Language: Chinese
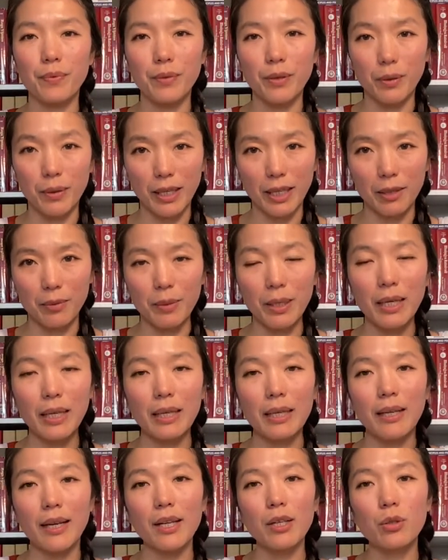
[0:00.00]
OK，
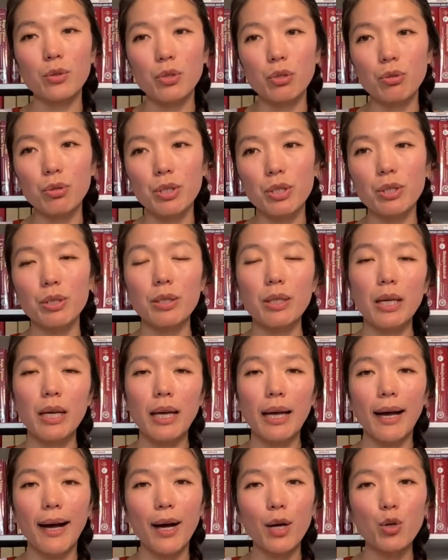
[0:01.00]
还有就是
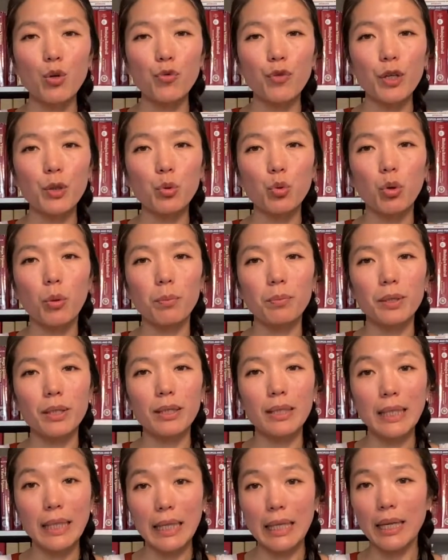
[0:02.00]
阿育吠陀，我们
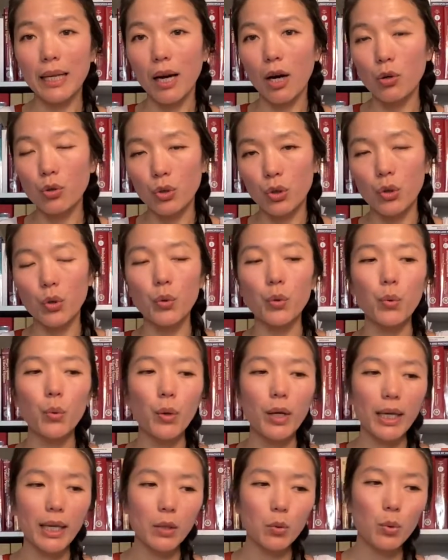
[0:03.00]
的体疗油
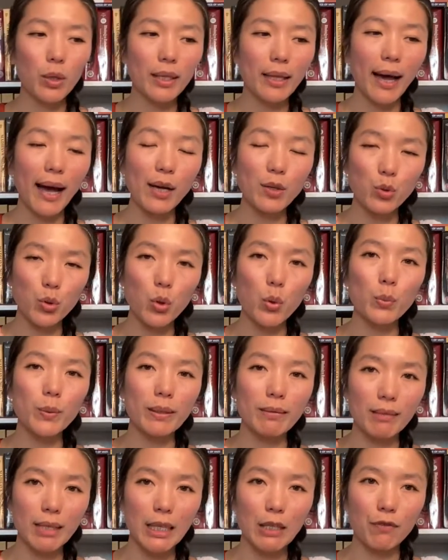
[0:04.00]
会因为它用
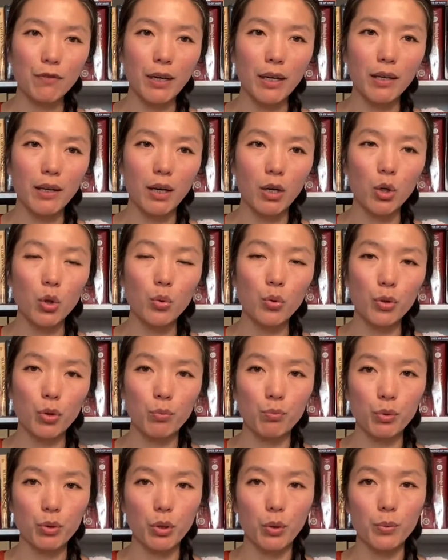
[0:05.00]
的地方啊，或会
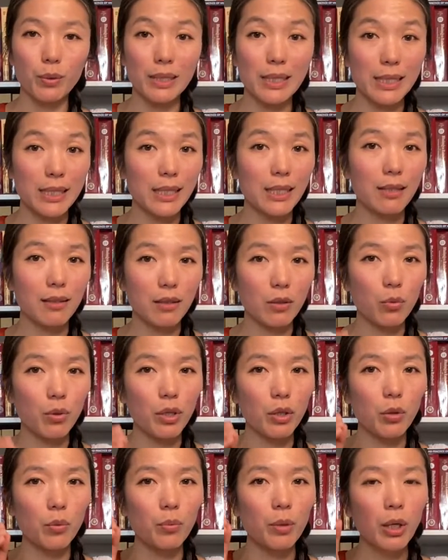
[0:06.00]
用不同的基，
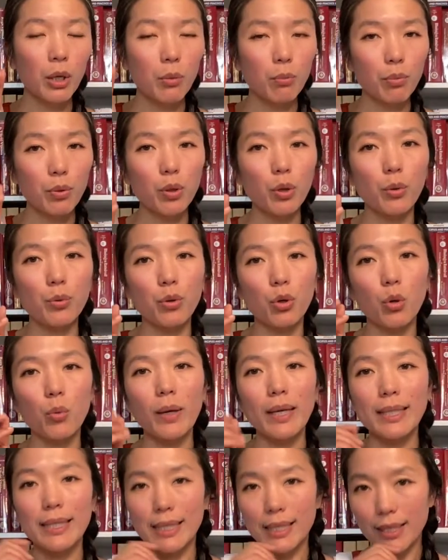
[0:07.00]
会用不同油
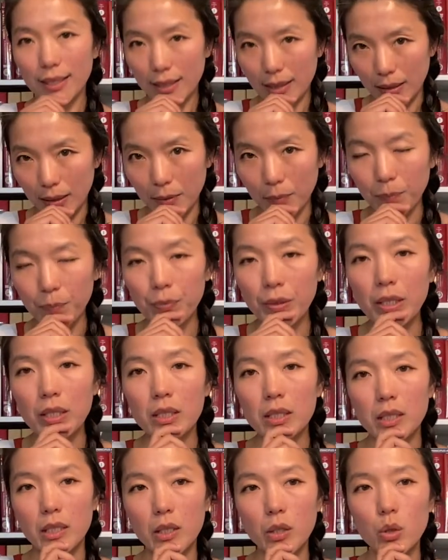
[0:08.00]
为基底。
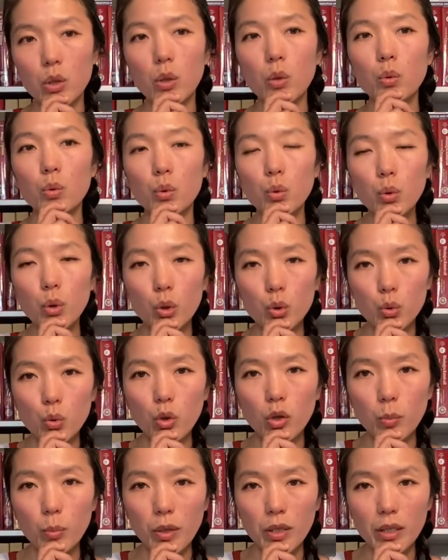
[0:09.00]
其中如果
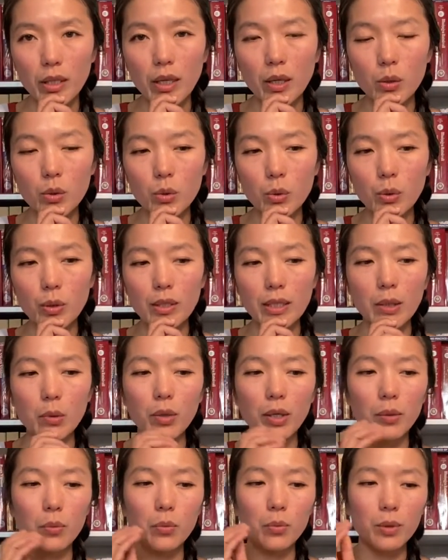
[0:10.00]
说我们一定要做，因
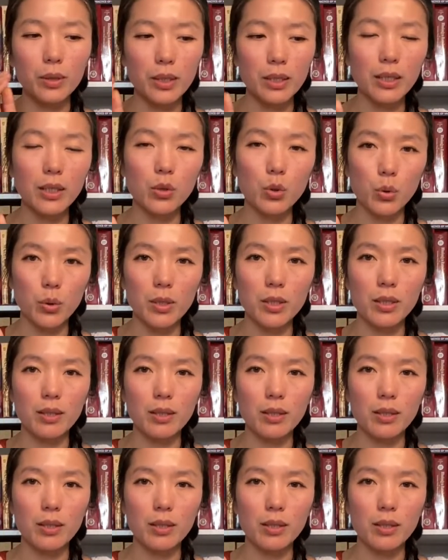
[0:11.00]
为我这个学